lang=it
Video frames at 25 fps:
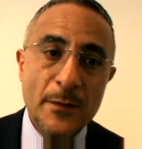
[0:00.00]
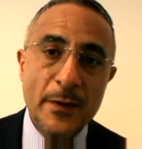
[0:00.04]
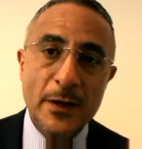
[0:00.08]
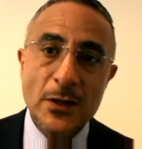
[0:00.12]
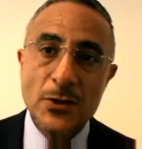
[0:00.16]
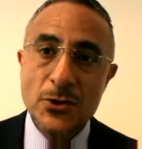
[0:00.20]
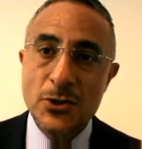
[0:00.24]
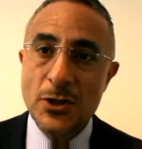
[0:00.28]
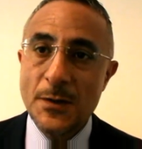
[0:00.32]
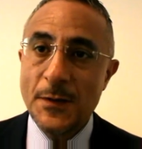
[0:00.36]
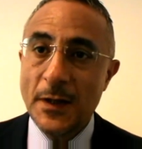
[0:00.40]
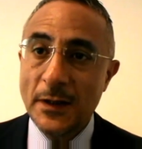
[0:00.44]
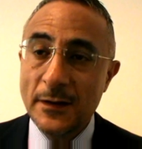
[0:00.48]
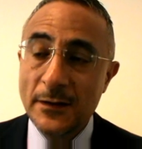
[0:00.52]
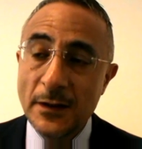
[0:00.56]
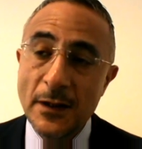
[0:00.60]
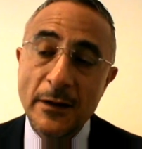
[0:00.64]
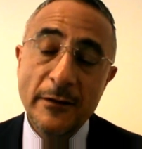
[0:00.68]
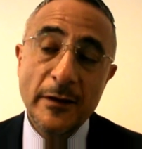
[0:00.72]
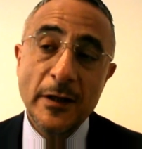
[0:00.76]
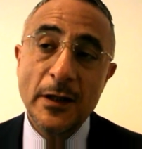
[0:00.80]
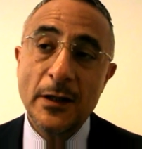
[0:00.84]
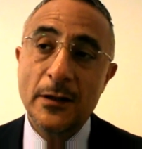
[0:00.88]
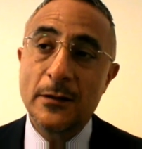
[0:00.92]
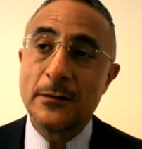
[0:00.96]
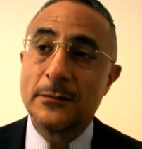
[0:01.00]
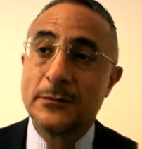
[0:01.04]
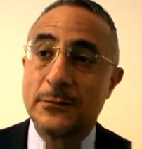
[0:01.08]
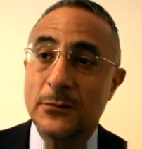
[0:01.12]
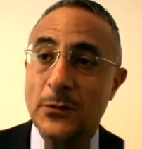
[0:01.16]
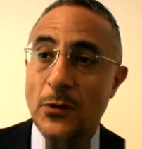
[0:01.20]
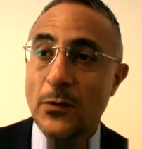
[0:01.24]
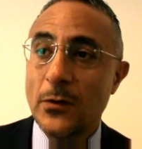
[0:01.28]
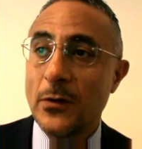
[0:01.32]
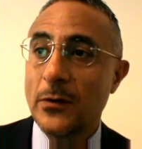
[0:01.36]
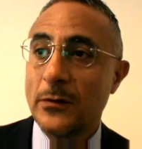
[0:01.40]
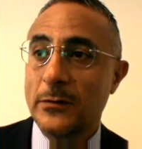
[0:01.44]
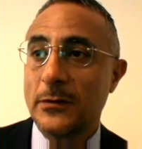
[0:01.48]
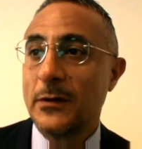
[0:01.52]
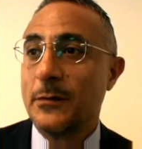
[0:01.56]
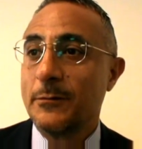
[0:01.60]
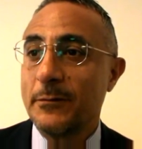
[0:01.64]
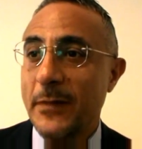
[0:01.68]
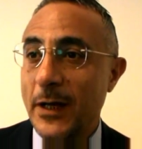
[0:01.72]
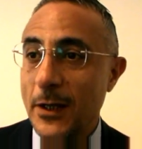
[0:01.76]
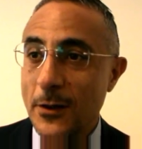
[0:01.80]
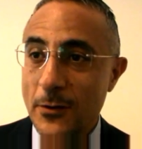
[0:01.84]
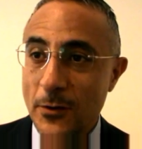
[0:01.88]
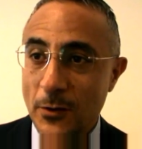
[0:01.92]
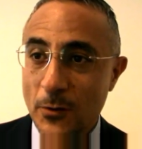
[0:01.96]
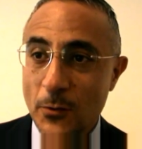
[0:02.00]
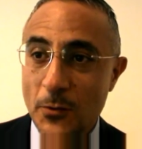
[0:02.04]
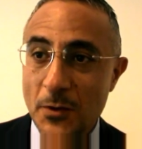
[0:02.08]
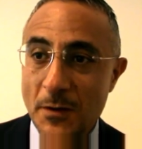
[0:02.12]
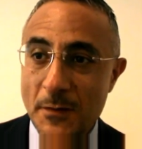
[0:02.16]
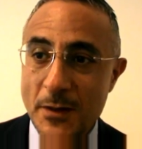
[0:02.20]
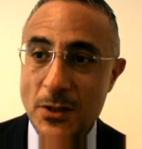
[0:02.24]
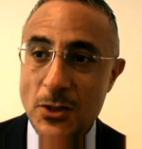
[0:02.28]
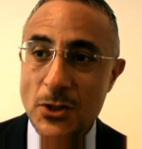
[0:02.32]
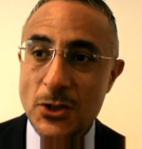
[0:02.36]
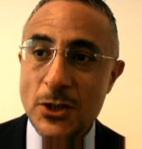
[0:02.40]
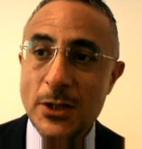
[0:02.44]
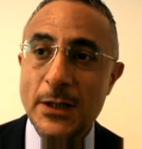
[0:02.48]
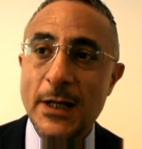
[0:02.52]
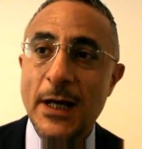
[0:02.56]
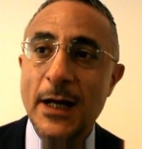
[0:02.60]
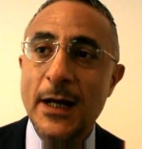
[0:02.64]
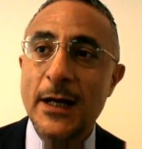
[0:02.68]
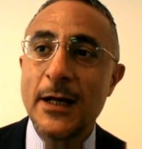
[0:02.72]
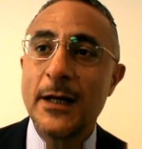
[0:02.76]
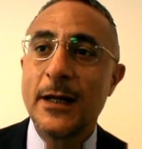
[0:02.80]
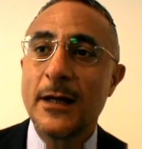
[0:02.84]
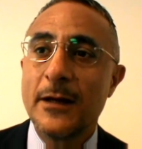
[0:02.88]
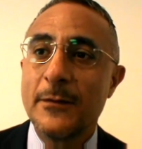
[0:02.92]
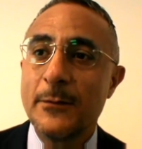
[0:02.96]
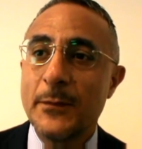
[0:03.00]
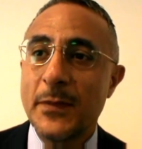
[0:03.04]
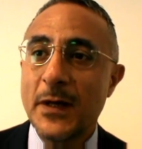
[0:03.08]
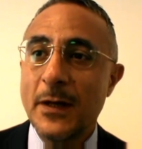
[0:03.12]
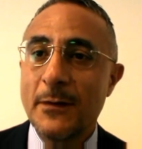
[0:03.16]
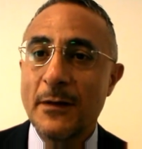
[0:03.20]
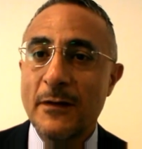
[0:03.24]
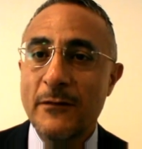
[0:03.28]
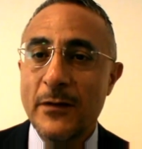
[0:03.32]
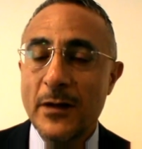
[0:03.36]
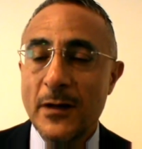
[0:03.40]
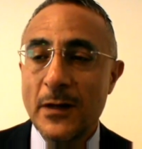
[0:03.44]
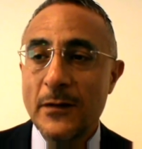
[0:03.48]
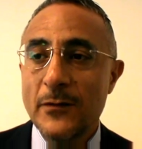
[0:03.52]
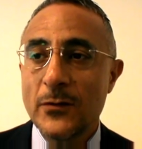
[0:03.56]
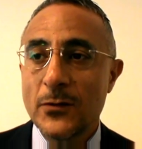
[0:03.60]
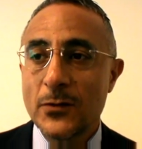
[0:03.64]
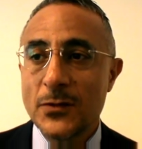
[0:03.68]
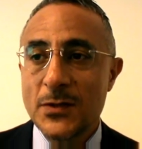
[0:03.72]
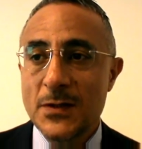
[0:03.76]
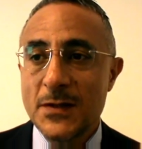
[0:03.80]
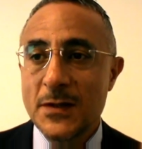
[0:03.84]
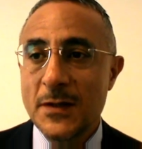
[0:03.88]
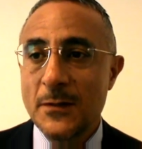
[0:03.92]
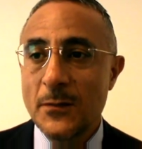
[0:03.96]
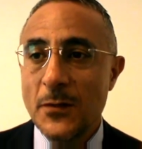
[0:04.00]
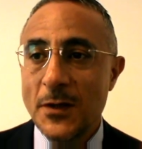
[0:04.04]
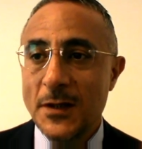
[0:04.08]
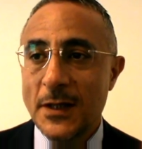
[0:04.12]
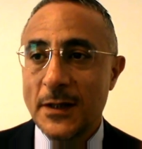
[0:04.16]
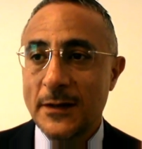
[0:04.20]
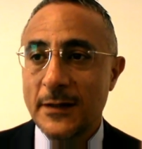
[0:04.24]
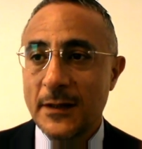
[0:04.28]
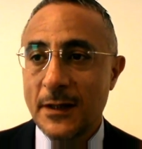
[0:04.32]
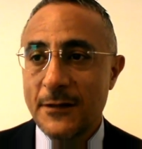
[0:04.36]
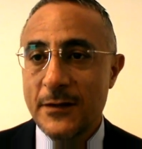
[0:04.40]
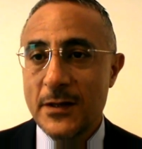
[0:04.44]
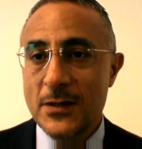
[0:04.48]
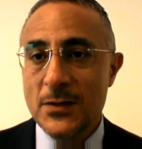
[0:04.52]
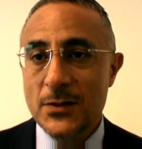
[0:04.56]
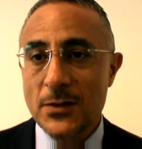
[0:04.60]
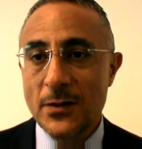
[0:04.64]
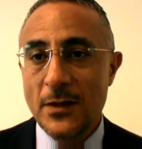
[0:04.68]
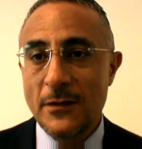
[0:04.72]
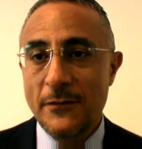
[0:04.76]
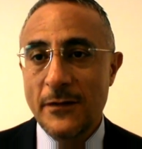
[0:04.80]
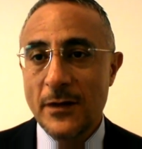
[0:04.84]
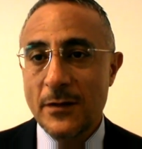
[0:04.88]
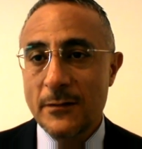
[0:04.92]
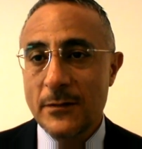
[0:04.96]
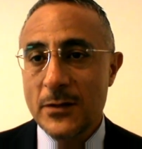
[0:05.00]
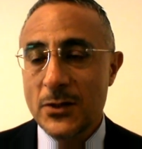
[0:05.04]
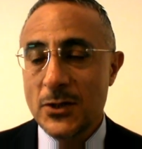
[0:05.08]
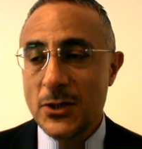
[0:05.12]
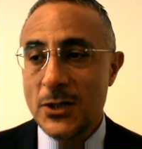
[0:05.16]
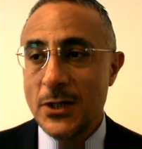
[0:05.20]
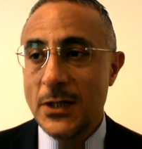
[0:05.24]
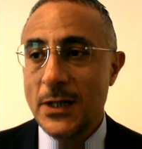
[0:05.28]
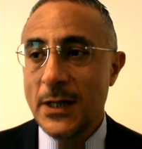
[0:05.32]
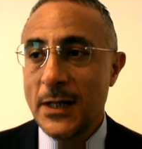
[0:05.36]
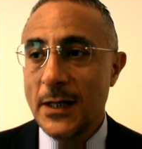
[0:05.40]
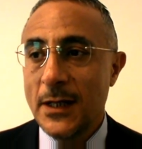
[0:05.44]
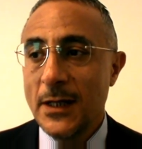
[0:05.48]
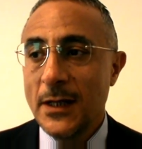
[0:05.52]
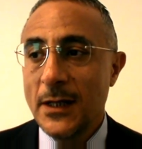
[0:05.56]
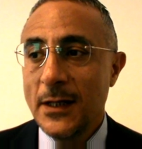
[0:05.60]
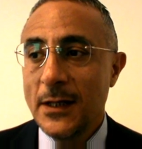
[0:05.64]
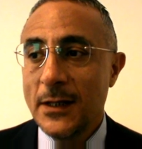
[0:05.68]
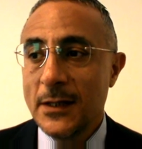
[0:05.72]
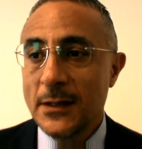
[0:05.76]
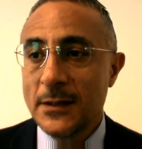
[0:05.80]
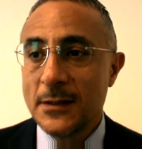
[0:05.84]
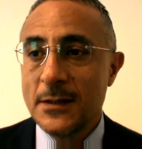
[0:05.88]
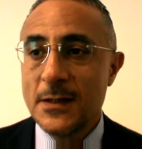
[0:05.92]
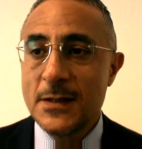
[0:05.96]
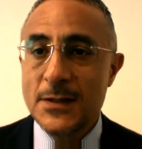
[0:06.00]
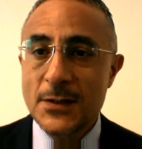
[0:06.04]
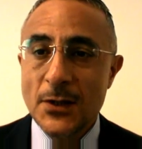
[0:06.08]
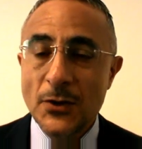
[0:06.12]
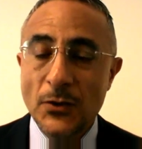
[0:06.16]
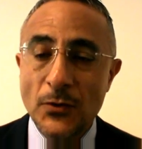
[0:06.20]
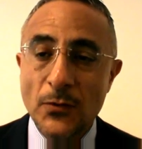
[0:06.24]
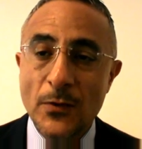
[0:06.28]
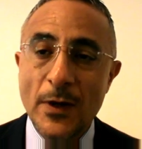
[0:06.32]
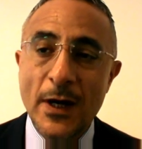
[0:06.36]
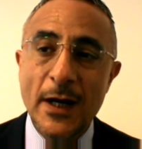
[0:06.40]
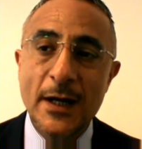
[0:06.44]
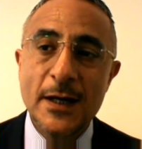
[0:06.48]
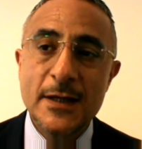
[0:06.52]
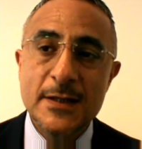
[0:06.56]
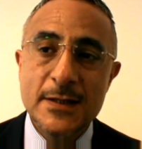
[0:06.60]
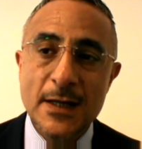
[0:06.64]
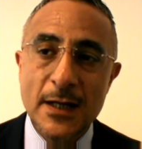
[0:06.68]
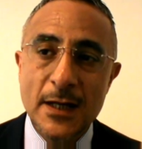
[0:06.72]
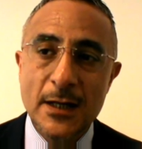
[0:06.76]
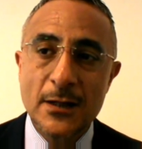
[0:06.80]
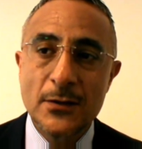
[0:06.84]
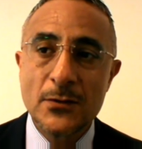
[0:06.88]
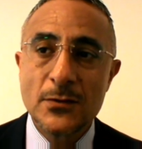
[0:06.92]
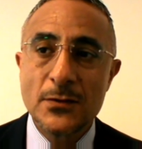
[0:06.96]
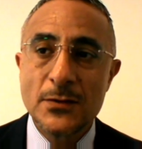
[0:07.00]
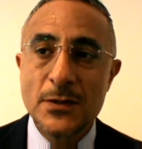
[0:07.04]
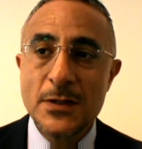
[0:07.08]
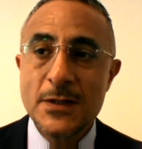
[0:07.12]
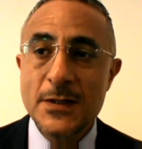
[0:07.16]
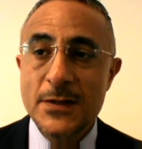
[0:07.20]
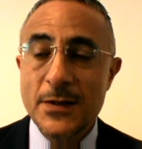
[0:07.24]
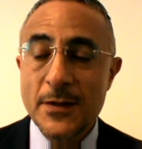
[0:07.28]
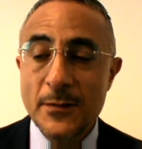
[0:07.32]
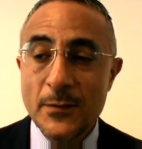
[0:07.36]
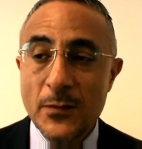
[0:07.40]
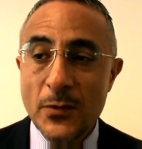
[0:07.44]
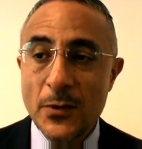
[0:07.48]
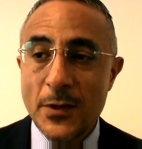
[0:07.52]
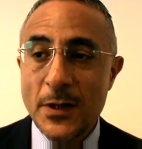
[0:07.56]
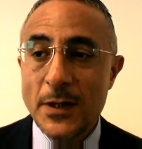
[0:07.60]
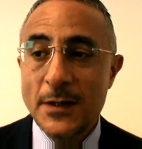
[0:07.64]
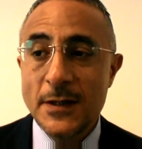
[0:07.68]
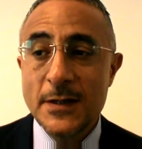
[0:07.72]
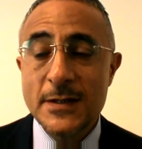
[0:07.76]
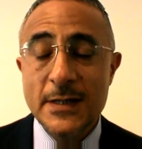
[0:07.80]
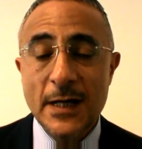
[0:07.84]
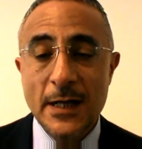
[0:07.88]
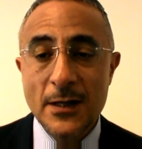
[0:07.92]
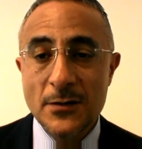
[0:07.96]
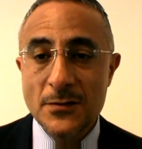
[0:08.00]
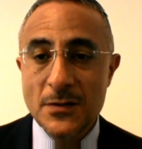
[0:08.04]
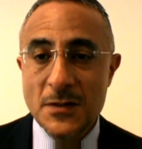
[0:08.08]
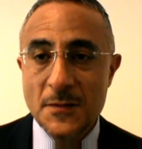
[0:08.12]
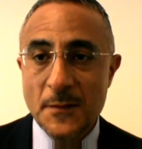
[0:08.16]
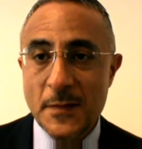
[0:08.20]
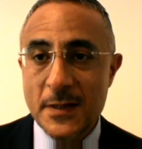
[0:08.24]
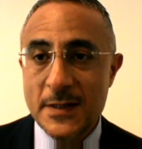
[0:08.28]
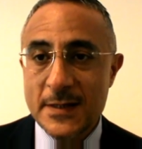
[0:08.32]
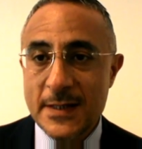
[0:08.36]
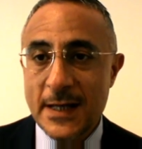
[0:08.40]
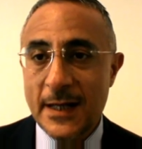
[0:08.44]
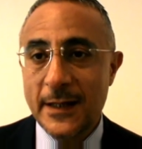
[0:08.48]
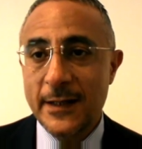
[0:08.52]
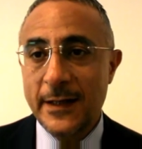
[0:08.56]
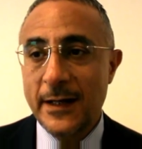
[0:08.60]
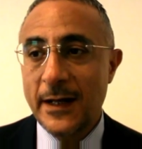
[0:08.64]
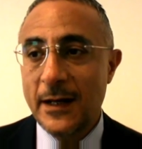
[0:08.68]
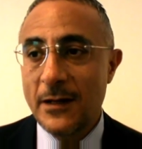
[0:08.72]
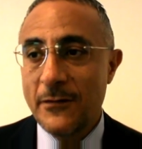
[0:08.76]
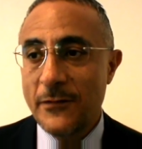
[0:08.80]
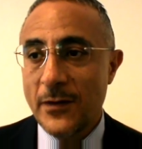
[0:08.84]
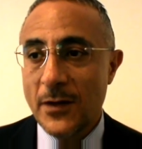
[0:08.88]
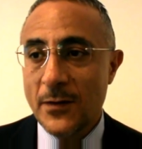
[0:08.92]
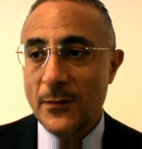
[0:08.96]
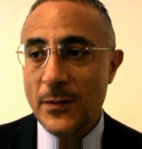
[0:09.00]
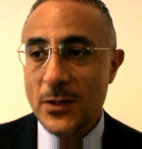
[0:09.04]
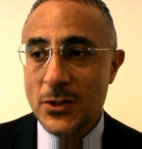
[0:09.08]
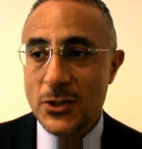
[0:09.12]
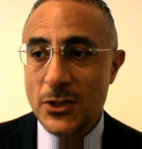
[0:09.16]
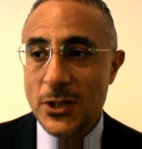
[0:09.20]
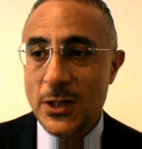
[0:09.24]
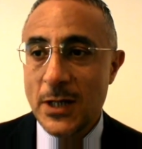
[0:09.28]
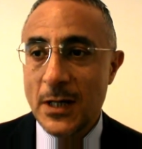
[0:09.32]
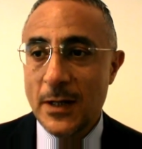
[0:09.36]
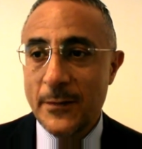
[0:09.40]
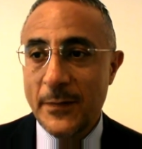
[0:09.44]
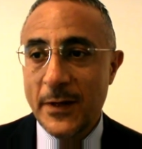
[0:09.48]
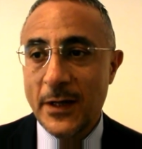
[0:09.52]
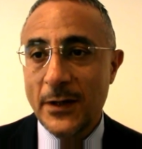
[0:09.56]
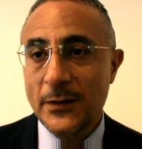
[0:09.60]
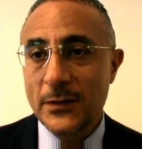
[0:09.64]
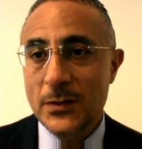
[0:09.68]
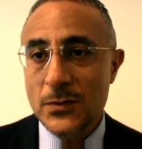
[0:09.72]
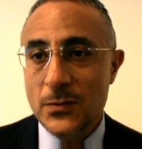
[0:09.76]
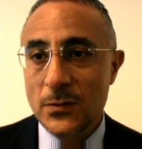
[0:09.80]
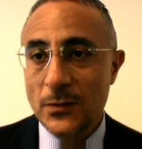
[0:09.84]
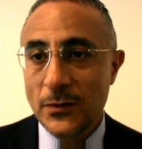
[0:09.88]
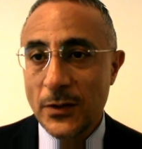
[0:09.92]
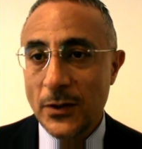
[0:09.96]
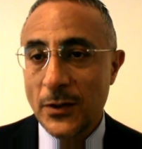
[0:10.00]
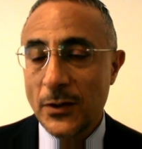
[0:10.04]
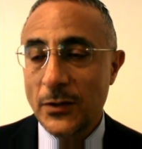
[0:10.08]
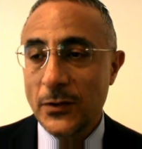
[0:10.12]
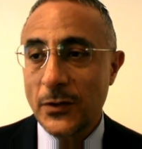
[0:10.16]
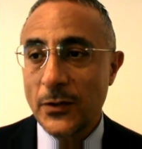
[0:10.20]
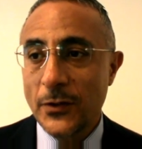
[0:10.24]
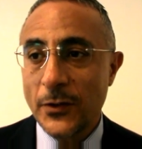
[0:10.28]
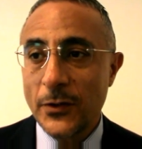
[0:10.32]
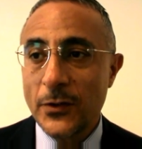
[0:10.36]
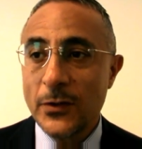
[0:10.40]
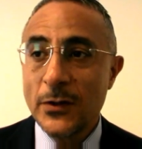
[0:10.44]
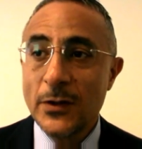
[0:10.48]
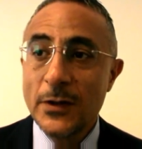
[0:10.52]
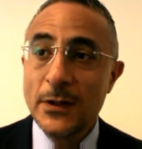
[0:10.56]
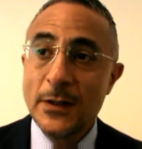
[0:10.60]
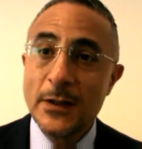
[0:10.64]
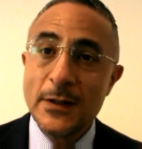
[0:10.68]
principi attivi, o meglio alcuni medicinali che prima venivano distribuiti attraverso le farmacie distrettuali saranno distribuiti, saranno dispensati dalle farmacie aperte sul territorio,